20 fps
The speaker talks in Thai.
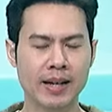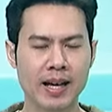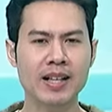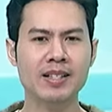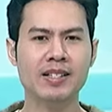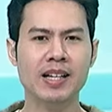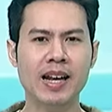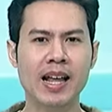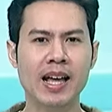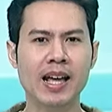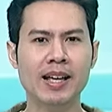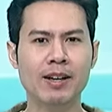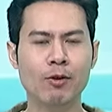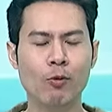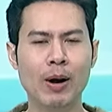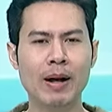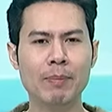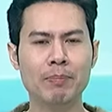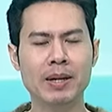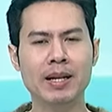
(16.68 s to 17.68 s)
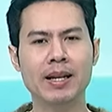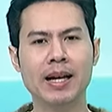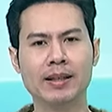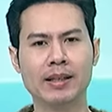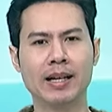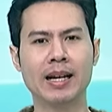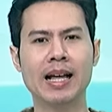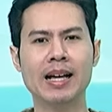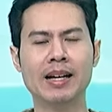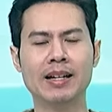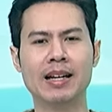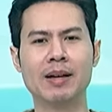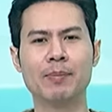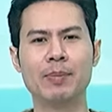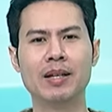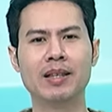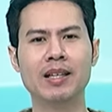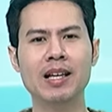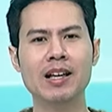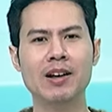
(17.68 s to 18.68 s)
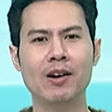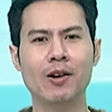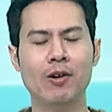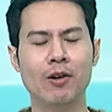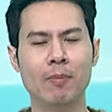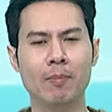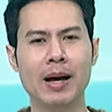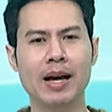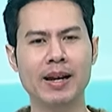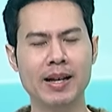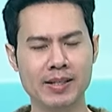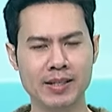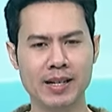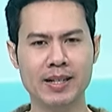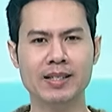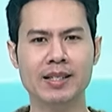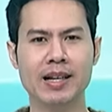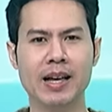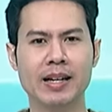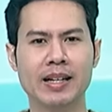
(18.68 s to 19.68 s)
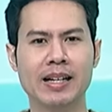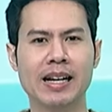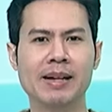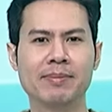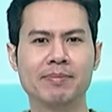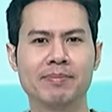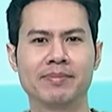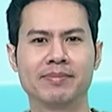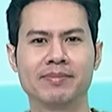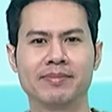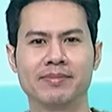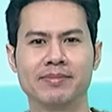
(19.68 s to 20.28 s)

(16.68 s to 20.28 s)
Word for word: ดึงเสน่ห์ความเป็นอัตลักษณ์ในพื้นที่ออกมาได้ชัดเจนครับ